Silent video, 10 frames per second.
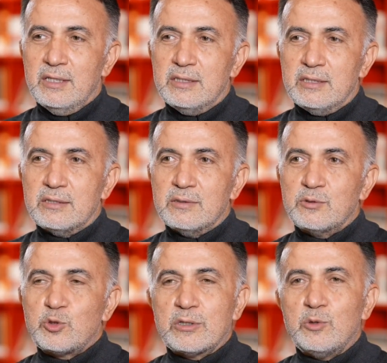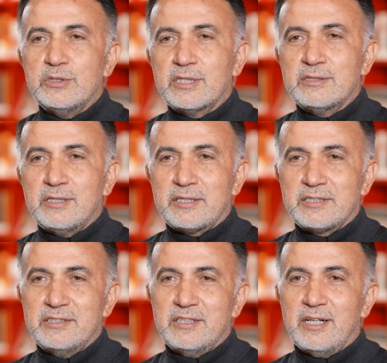Ee, sonra onların
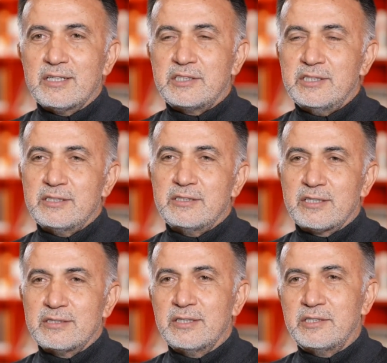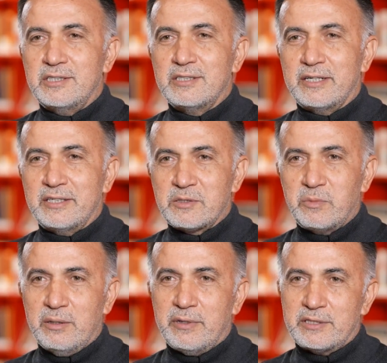tarzında, halk şiiri tarzında şiirler
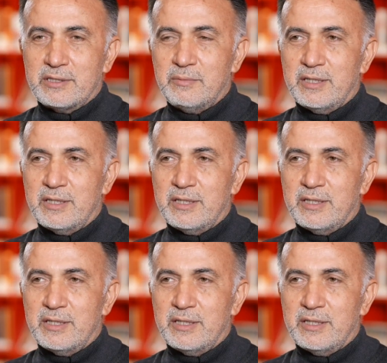yazmaya başladım.